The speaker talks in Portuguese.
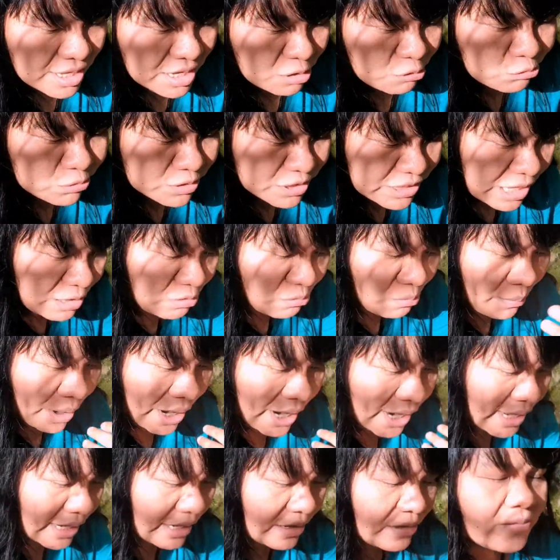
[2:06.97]
Um ser
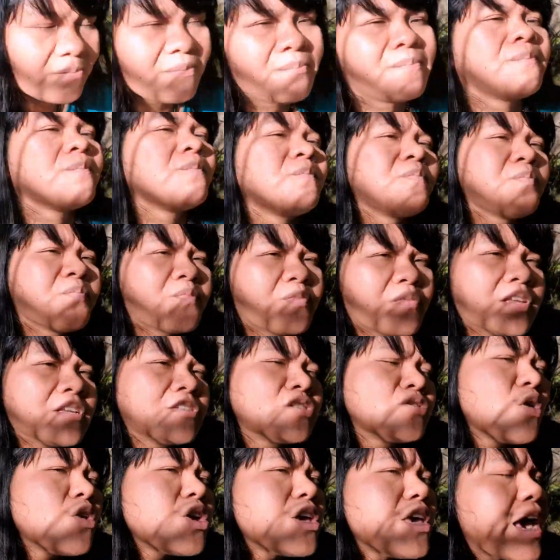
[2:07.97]
humano
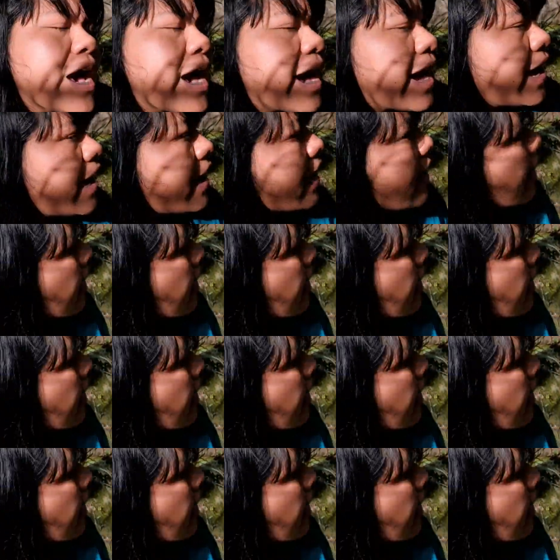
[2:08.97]
sonhar